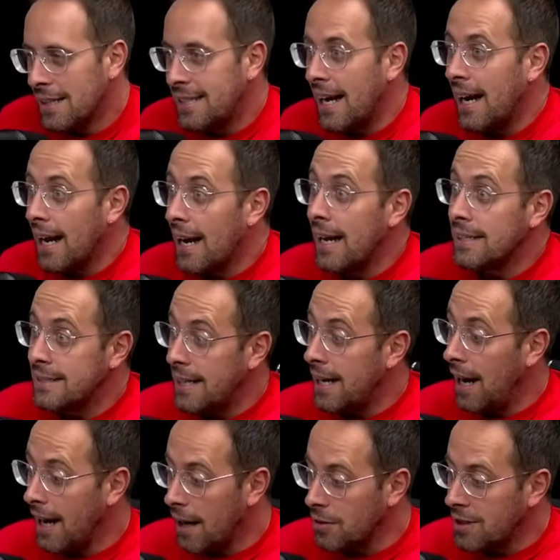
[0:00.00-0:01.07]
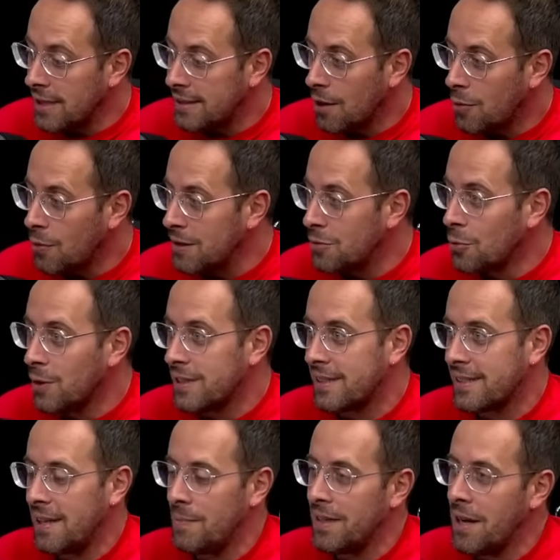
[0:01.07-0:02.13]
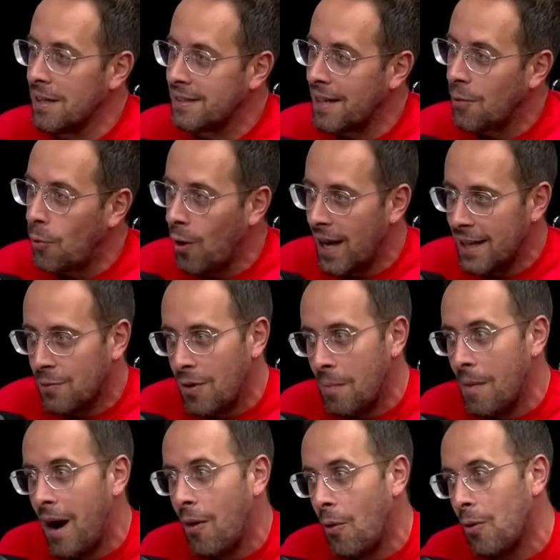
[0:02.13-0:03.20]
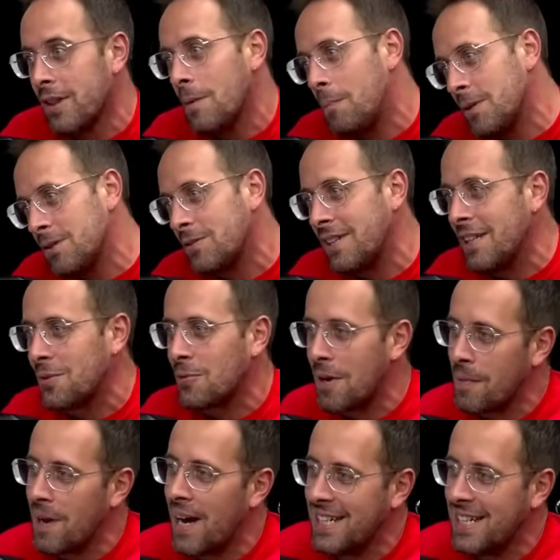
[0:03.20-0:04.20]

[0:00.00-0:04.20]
Seria, seria legal testar com as duas. Você me dá uma sacolada com a marrom, e depois eu tento com a bege.